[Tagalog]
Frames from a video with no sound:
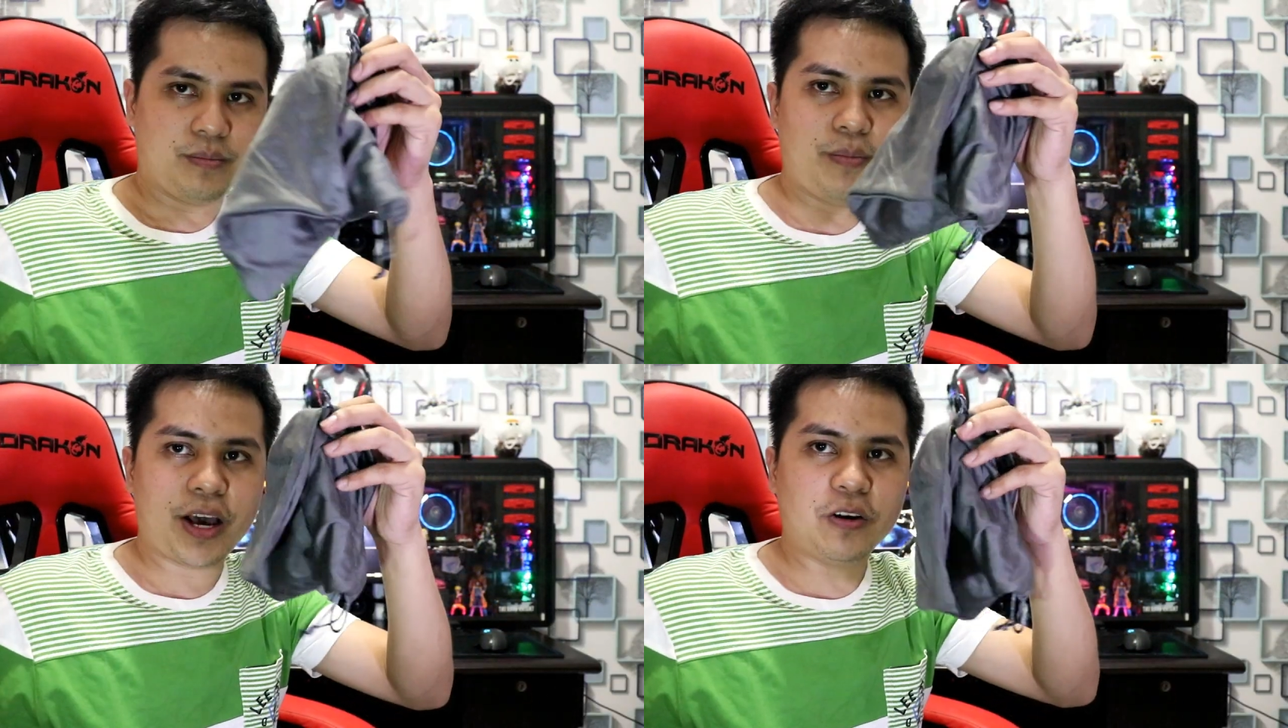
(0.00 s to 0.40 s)

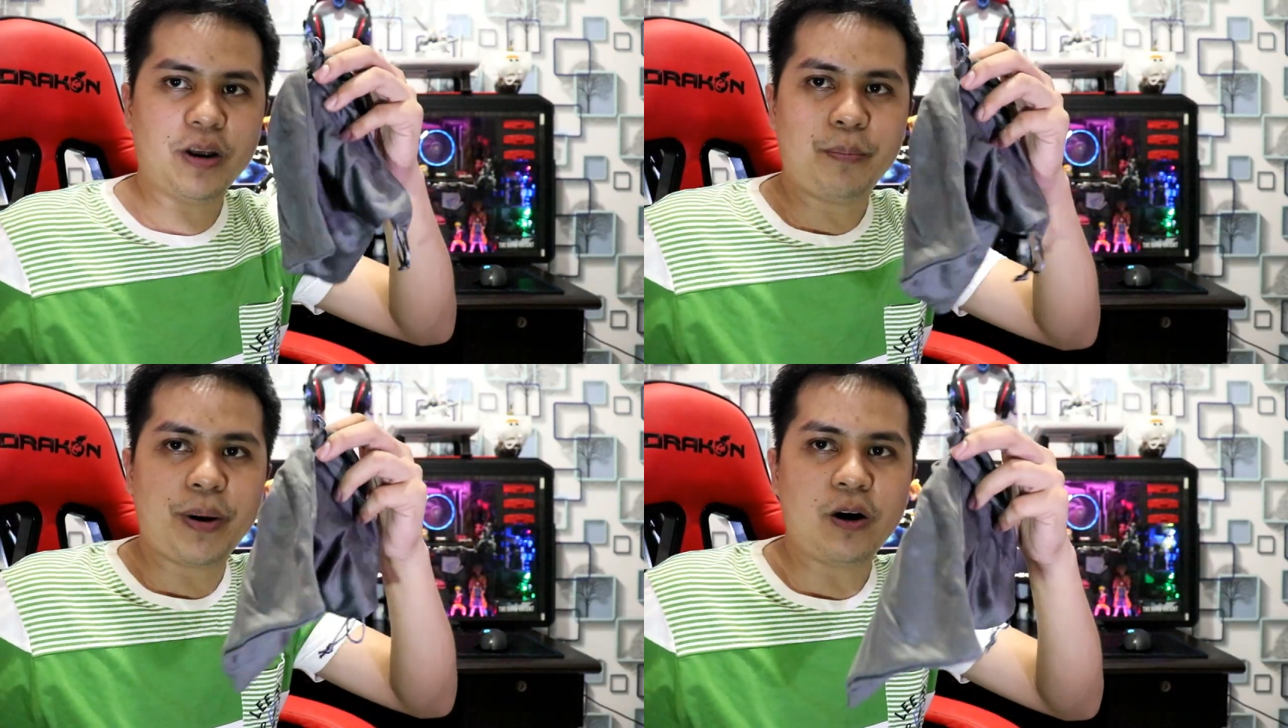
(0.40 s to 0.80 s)
Meron
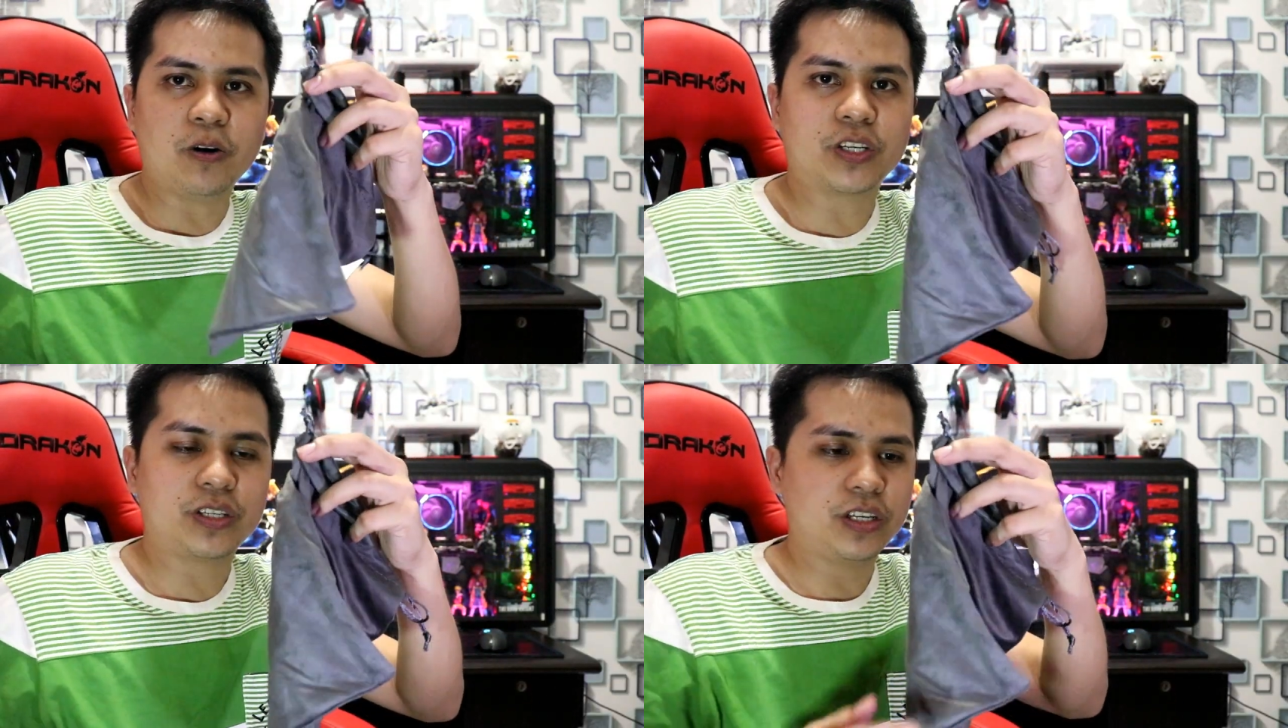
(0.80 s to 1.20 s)
ng
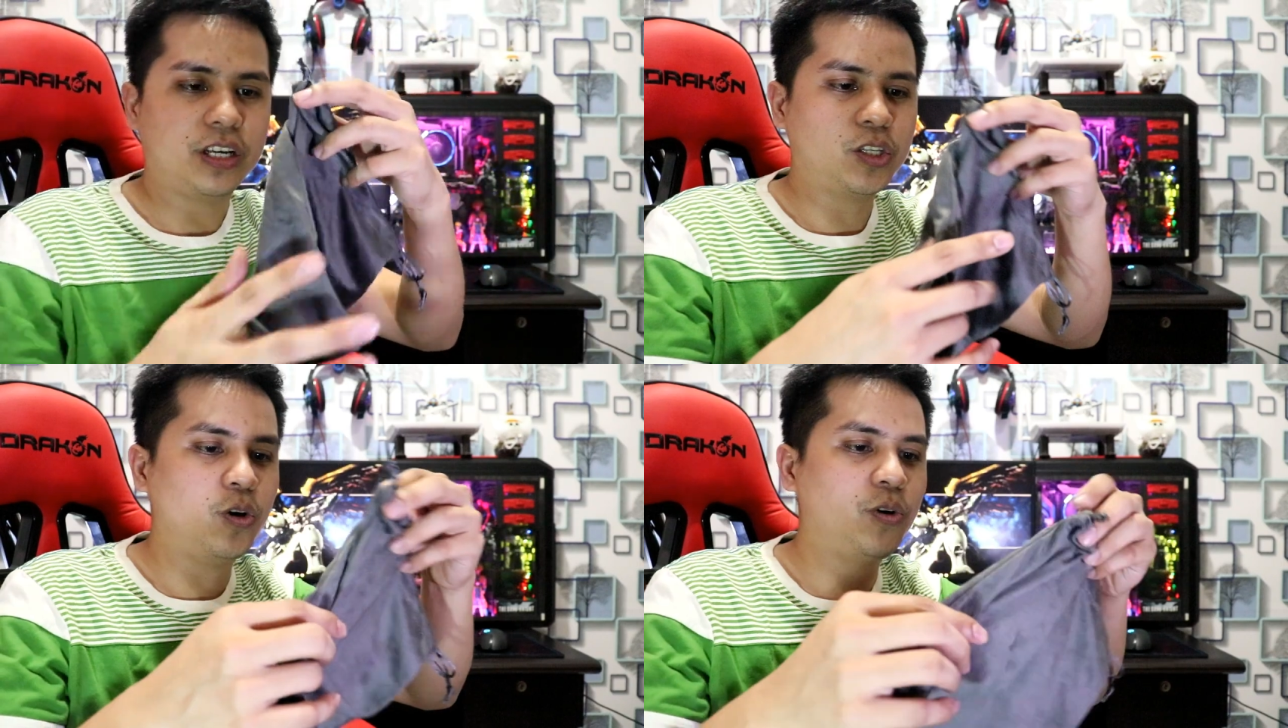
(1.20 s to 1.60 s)
pouch.
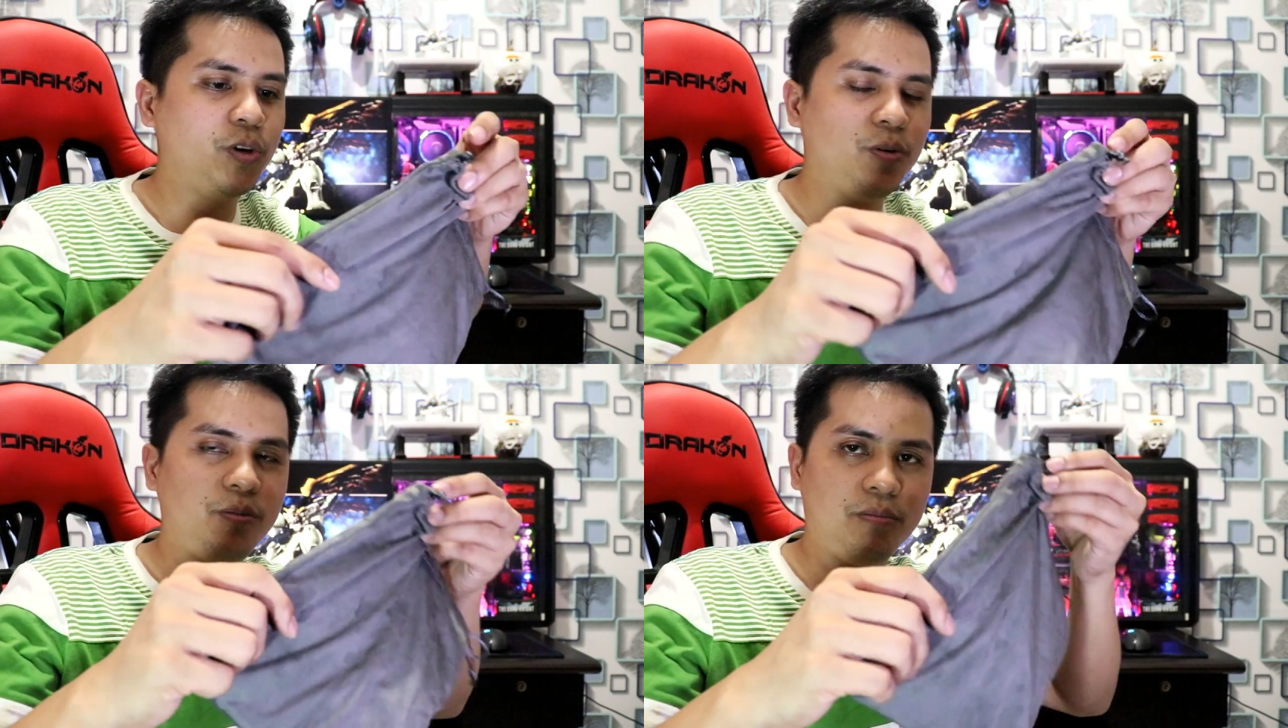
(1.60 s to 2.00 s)
So,
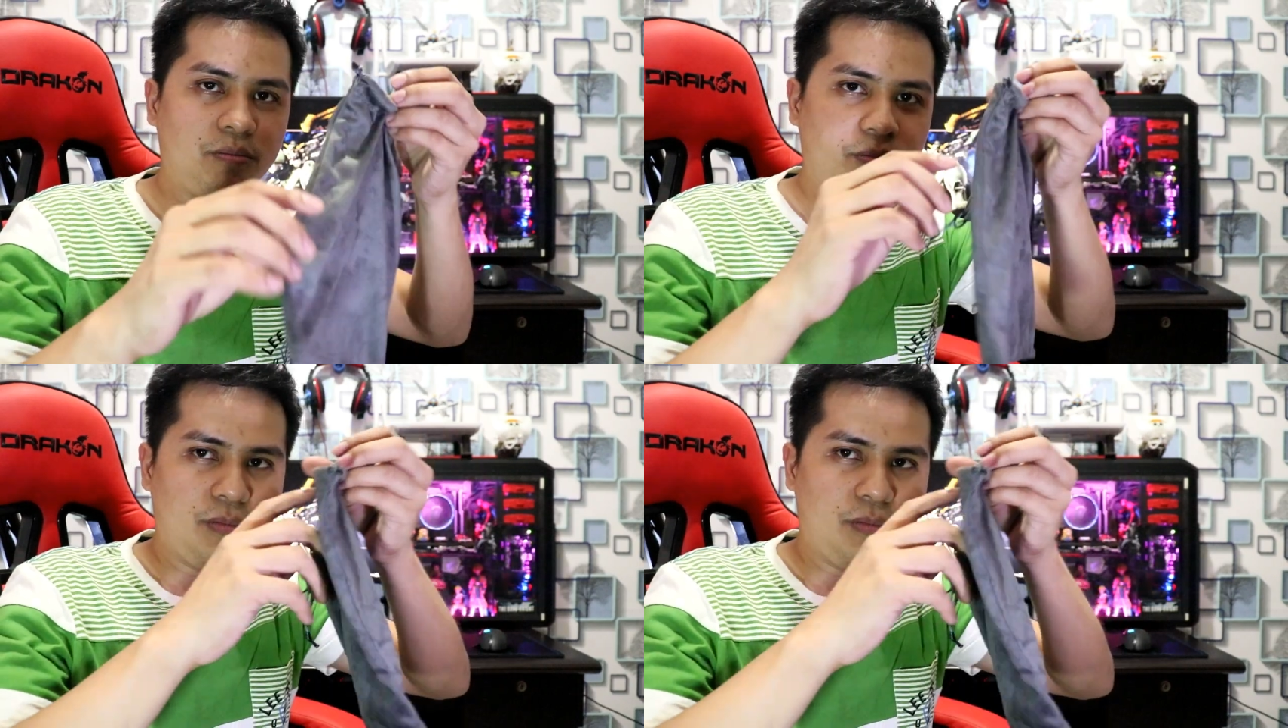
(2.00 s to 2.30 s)
yung